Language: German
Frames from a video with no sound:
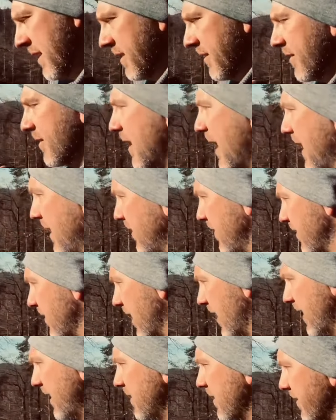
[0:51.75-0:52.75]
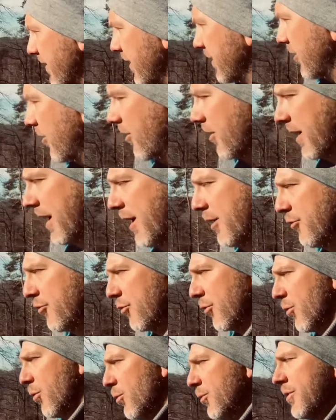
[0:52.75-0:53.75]
Es kann sein, dass eine
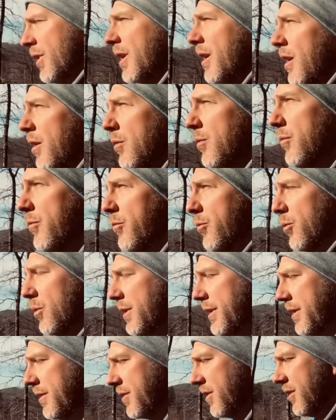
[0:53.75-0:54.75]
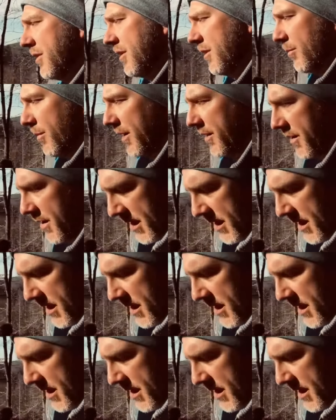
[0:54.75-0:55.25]
organische Grunderkrankung vorliegt, die man